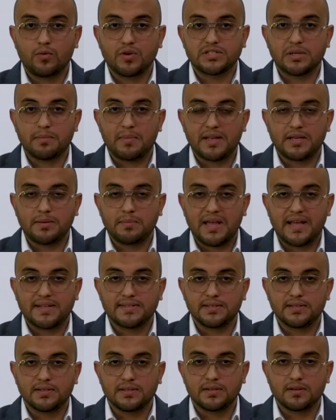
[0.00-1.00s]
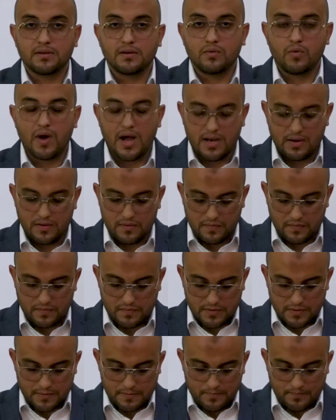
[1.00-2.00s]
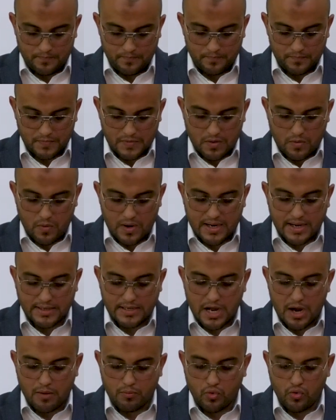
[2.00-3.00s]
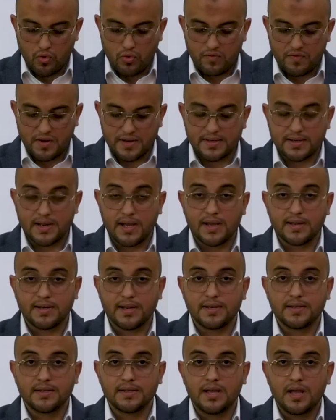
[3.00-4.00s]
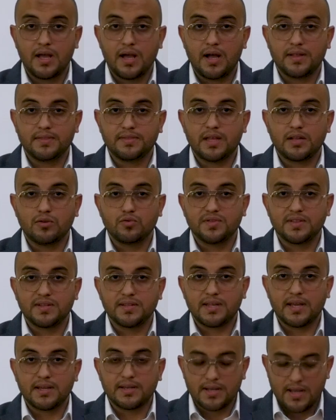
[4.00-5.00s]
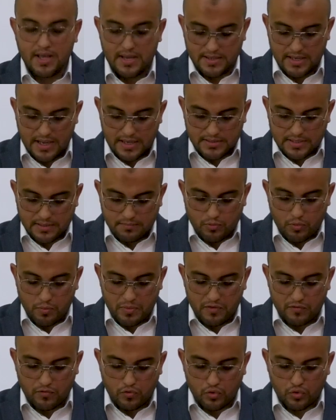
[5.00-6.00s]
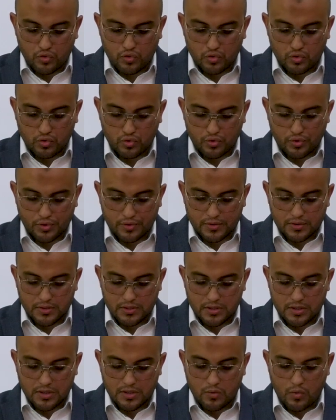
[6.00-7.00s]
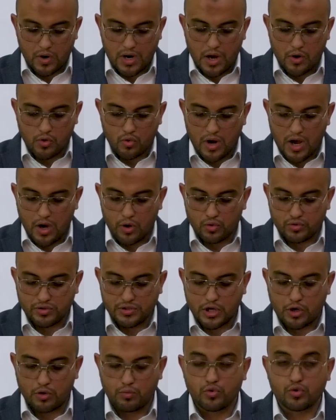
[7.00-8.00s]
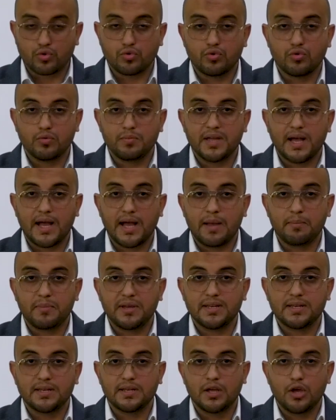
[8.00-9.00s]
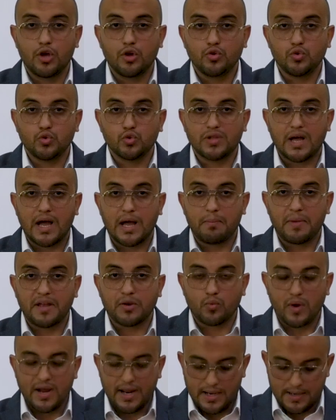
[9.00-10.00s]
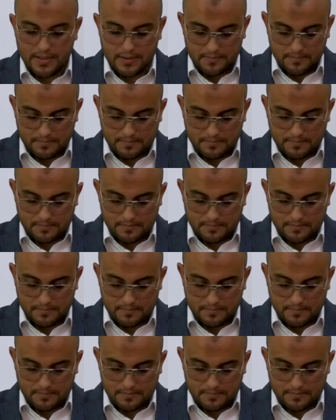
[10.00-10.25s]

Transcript: وثمانمائة وألف وكان أبوه فنانا أندلسيا يهتم بالفولكلور وله أخ يكبره بعام يدعى مانويل